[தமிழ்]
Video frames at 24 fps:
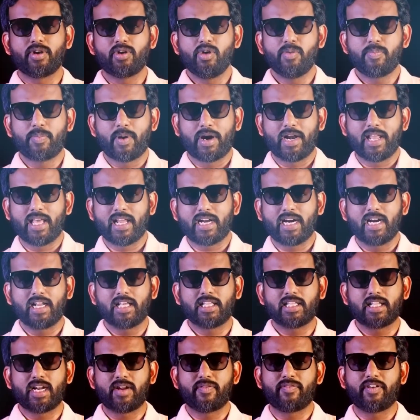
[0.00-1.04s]
வரும்
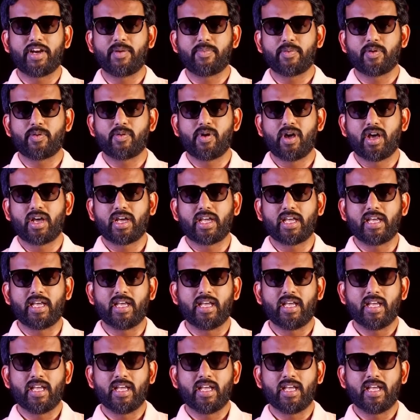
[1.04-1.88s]
பண்ணையார்களுக்கு எதிராக ஃபைட் பண்ணுவாங்க